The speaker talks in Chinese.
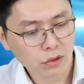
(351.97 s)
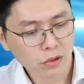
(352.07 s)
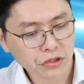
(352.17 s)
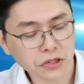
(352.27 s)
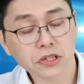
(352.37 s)

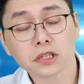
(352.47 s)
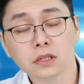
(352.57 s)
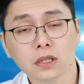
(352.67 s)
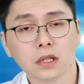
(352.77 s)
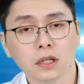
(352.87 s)
四
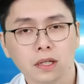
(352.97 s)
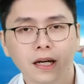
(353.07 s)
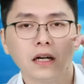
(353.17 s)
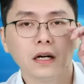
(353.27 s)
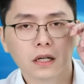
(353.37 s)
新的
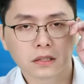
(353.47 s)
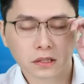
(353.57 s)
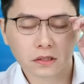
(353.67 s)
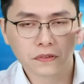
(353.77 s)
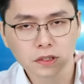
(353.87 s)
连二
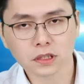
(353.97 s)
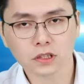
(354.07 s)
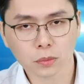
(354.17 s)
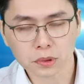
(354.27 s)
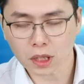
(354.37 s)
十分之一
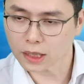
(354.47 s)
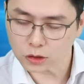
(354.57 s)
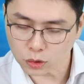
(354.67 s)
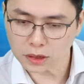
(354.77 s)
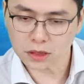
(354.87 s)
都不到，概
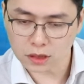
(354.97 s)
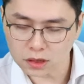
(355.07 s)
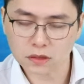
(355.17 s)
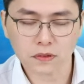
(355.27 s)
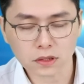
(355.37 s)
创意的二
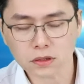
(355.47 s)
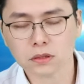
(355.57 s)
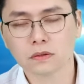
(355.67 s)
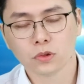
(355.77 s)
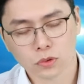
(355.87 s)
十分之一。
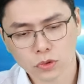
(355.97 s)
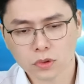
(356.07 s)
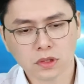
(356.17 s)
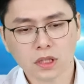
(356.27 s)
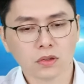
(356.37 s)
所以就说
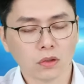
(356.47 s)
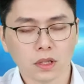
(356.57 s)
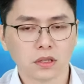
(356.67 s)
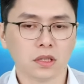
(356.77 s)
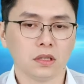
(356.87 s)
这种
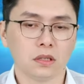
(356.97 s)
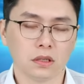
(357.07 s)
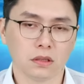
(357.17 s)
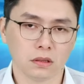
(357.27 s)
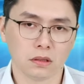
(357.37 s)
二线
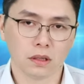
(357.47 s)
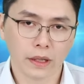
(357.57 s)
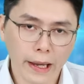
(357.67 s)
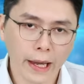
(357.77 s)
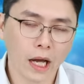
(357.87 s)
的
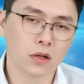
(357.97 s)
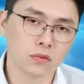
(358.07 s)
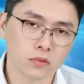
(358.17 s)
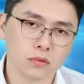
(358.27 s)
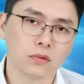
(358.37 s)
AI
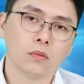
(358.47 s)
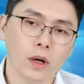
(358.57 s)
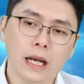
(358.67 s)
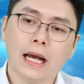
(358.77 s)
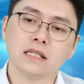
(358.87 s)
股，
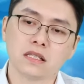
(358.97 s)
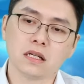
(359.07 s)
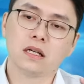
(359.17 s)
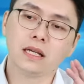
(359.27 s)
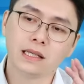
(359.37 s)
未来
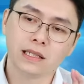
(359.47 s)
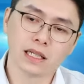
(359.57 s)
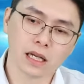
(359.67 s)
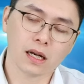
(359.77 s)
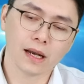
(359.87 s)
这一
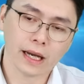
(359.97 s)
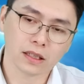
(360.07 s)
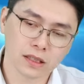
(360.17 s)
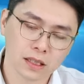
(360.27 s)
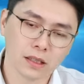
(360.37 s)
年
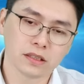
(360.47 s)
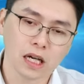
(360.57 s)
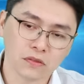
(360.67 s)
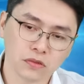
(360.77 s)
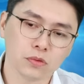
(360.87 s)
两年的
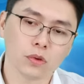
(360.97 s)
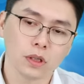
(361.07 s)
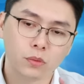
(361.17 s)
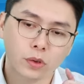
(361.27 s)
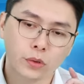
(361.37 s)
涨幅，我
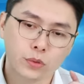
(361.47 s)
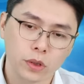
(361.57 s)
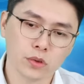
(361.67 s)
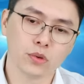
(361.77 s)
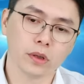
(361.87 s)
认为会
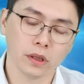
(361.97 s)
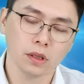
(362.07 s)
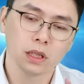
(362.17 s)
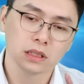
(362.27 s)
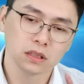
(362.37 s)
远远
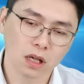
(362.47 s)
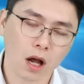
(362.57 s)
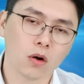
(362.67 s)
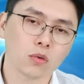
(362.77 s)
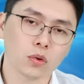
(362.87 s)

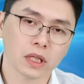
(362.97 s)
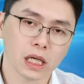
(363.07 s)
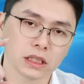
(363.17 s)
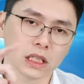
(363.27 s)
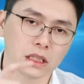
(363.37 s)
超过
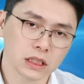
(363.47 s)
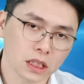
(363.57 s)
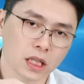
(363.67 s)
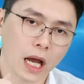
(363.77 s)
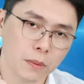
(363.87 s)
那些一
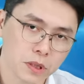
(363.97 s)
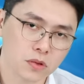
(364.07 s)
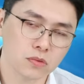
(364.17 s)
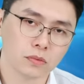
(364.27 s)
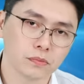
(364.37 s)
线的 IP 股，